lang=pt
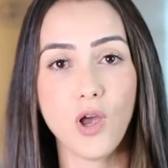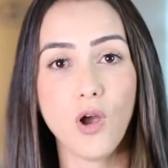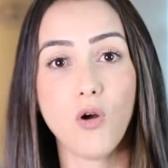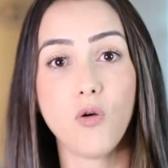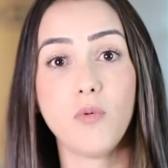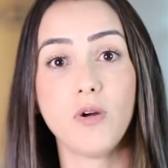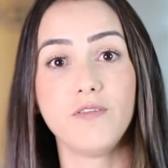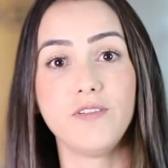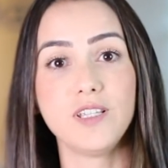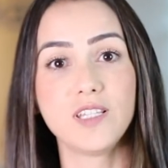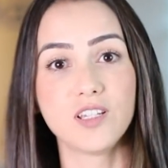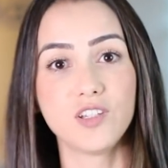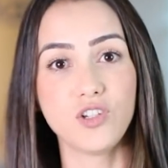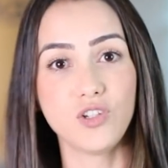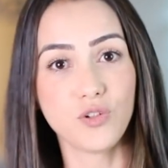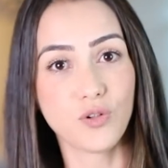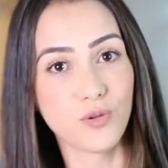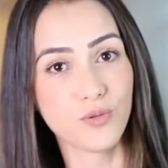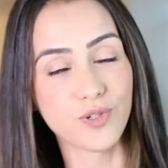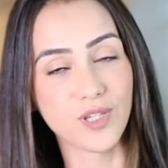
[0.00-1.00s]
uma vez que a
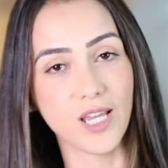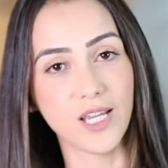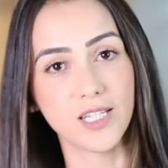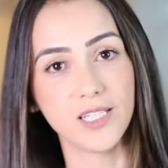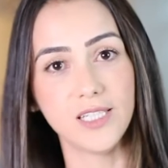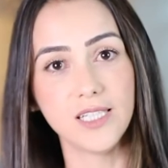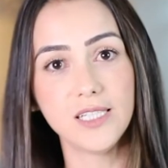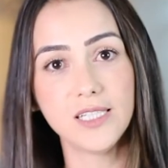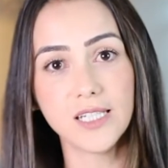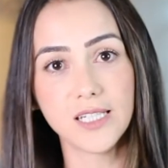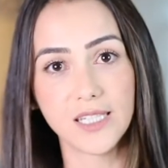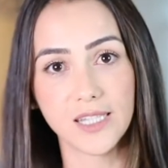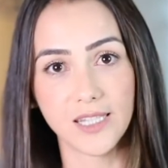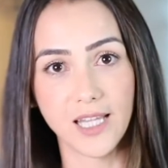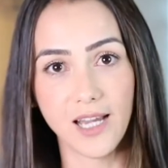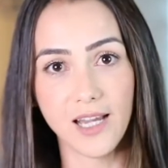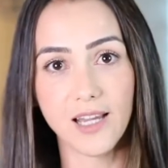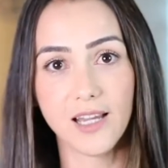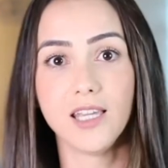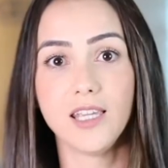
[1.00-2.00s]
gente consegue
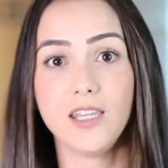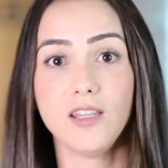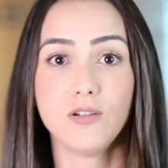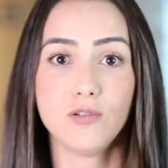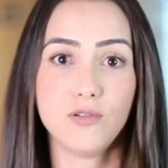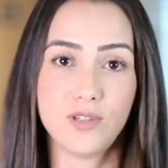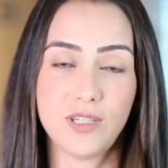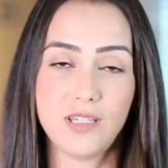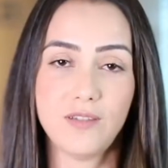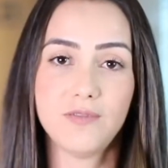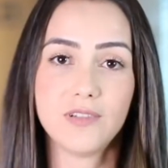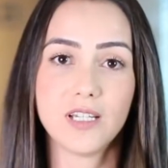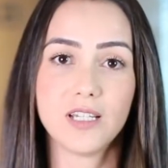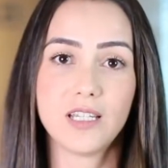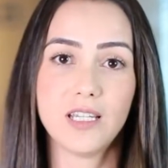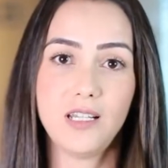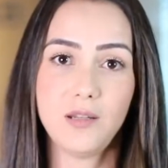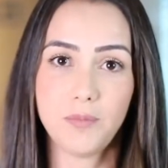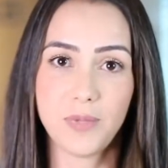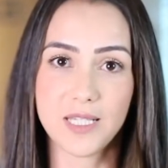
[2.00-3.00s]
detectar, inclusive, que
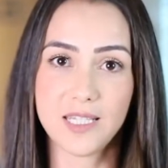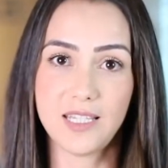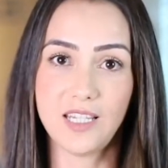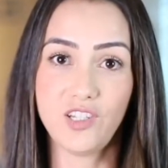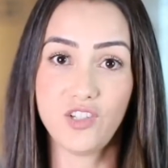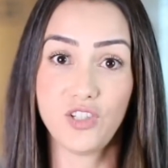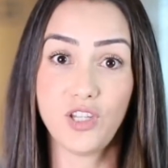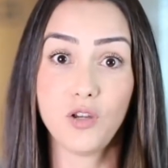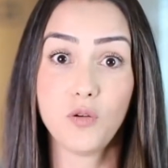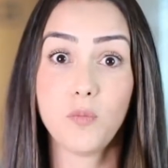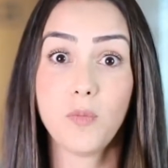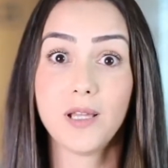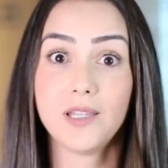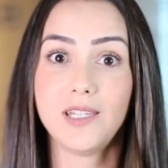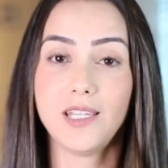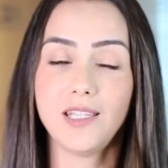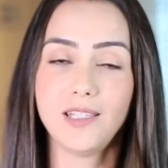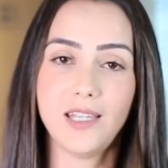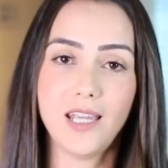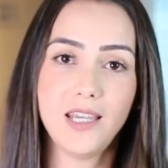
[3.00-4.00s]
aquele paciente tem uma
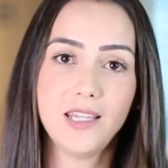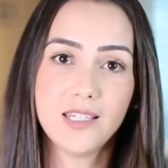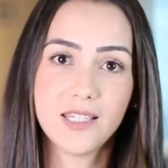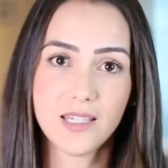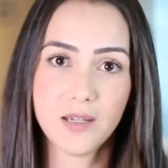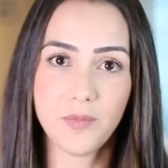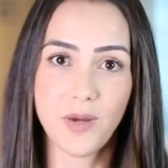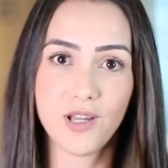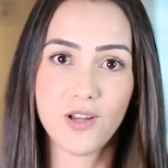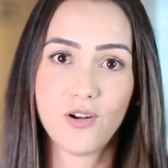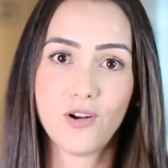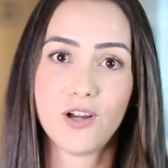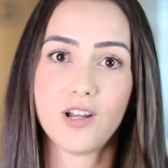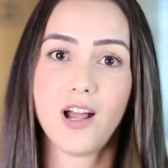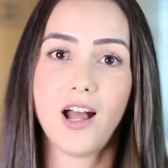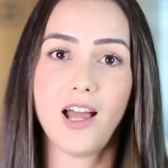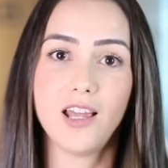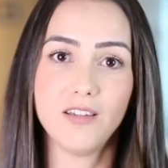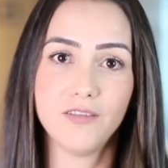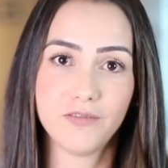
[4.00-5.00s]
tendência maior
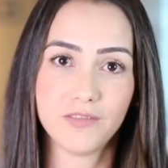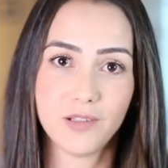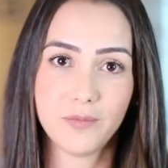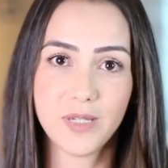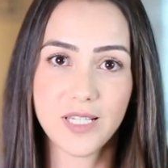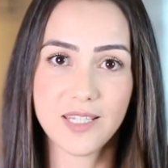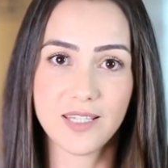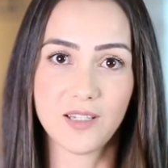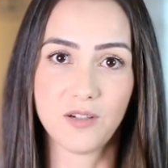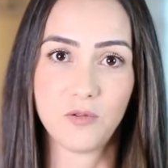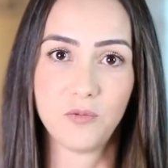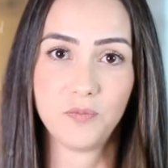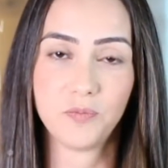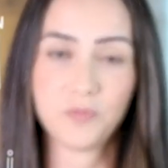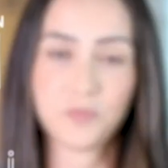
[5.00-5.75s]
à inflamação.